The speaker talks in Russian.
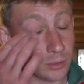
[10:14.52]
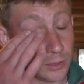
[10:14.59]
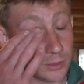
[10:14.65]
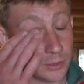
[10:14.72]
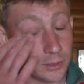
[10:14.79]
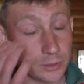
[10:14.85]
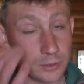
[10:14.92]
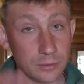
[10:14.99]

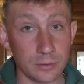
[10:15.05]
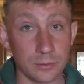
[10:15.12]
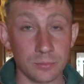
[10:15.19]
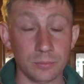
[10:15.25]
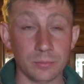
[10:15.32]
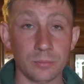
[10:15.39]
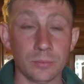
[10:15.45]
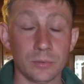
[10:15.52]
показать.
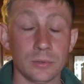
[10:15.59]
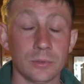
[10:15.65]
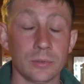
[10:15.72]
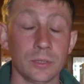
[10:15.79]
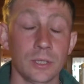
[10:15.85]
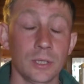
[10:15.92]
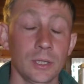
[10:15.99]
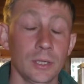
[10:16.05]
Э,
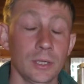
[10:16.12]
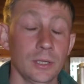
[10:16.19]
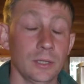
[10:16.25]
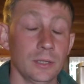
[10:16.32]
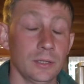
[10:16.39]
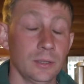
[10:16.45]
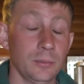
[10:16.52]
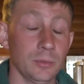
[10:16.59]

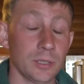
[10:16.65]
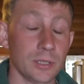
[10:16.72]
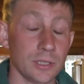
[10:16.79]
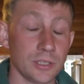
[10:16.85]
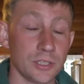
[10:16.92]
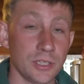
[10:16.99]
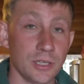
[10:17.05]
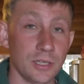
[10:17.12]
именно
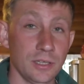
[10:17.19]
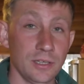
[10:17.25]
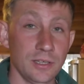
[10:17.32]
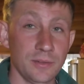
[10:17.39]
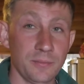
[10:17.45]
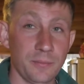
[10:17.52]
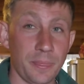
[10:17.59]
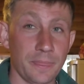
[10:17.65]
как жарили,
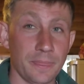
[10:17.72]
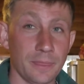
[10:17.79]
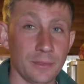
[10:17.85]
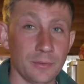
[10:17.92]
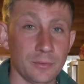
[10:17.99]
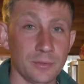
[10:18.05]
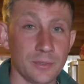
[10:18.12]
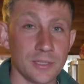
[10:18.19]

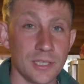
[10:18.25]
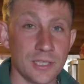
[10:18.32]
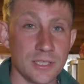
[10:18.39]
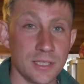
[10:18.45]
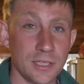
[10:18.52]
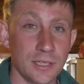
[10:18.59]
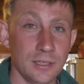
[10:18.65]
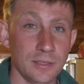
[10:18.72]
но не
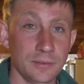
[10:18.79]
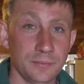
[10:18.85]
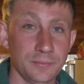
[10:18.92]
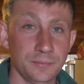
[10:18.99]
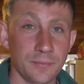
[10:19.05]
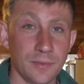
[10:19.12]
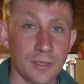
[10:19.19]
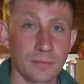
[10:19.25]
засняли,
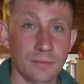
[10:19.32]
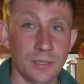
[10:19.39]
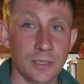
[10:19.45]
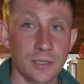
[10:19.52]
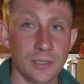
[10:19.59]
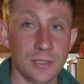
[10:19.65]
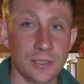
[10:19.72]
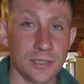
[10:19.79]

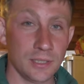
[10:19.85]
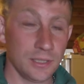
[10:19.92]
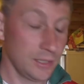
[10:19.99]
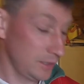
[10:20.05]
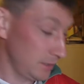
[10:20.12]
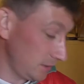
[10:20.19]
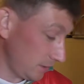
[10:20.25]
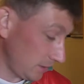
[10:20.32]
отвлеклись.
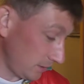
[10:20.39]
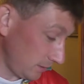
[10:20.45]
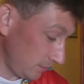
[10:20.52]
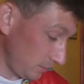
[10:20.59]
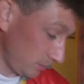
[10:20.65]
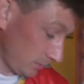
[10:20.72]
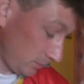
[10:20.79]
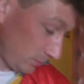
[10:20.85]
А именно